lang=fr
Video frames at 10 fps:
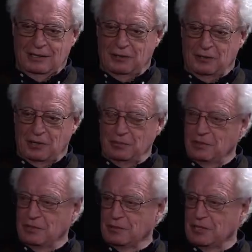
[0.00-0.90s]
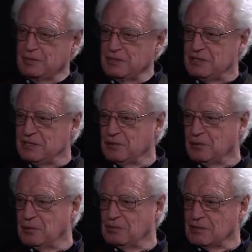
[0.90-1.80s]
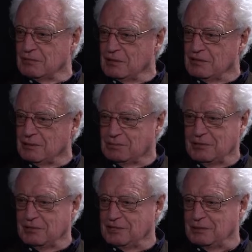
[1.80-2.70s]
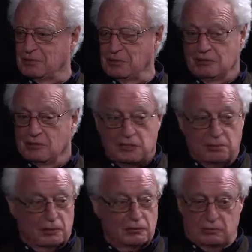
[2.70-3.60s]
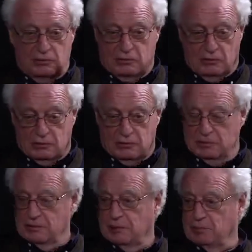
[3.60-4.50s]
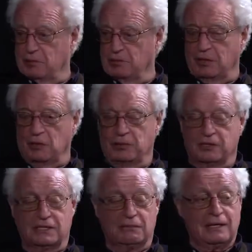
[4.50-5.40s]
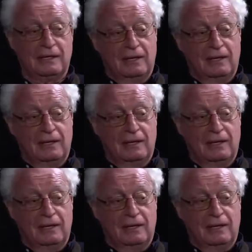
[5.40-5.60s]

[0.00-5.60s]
le Trump Derangement Syndrome. Vous savez, les types mmh. sont. Les types, mais c'est absolument incompréhensible.